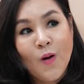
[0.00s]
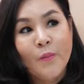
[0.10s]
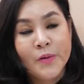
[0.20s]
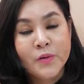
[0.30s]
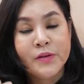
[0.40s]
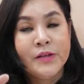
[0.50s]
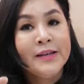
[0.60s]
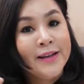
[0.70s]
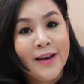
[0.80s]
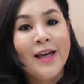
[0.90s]
ออกเป็นคนที่
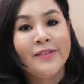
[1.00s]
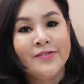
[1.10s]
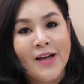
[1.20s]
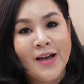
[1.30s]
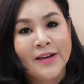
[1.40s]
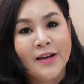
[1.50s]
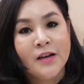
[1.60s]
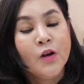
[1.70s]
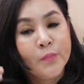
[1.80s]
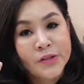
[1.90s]
เน้นไลฟ์สไตล์อะ
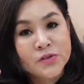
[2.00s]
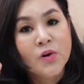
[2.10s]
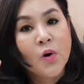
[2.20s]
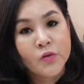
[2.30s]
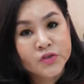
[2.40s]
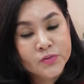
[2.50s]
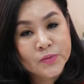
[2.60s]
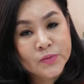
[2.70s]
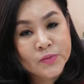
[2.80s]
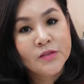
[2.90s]
เราเป็นเจ้าของชี
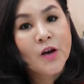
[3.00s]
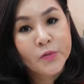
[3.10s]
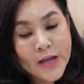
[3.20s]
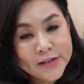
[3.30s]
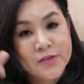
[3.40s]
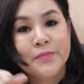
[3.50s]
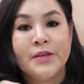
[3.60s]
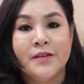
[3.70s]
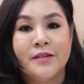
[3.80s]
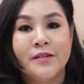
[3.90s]
วิตที่เราอยากจะมี